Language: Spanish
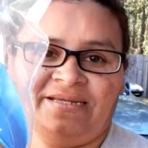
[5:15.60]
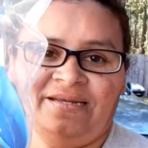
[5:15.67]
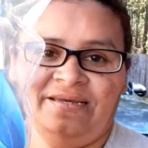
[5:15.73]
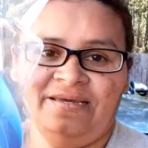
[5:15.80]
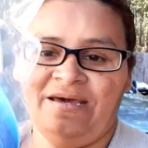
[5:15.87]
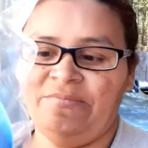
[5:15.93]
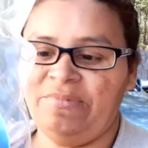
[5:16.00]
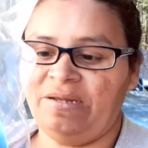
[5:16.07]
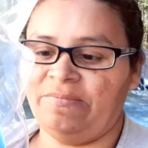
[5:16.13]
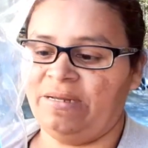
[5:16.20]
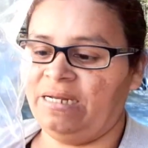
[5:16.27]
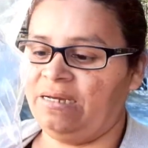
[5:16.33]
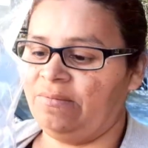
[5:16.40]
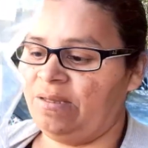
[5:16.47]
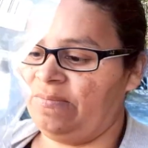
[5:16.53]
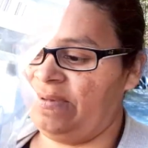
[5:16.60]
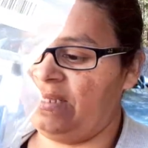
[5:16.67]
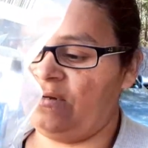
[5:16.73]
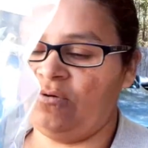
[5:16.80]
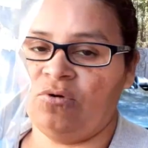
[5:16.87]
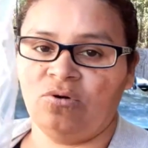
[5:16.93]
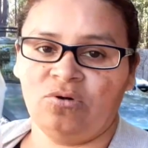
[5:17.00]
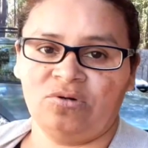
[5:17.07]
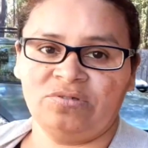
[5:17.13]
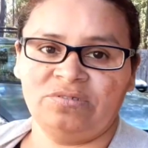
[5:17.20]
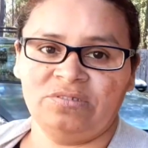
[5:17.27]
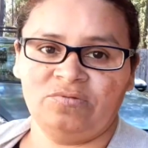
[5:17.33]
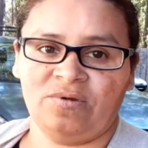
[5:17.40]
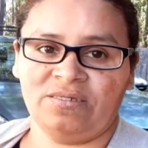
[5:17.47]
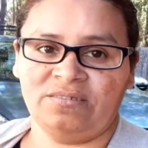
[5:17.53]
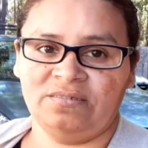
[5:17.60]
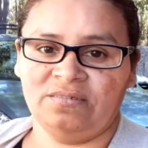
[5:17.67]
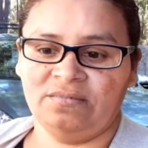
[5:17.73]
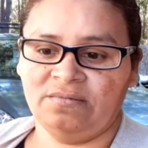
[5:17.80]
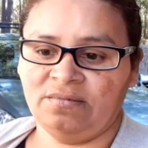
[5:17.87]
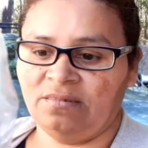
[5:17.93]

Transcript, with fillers: Le dije a mi hermana que me pidiera un colorcito así.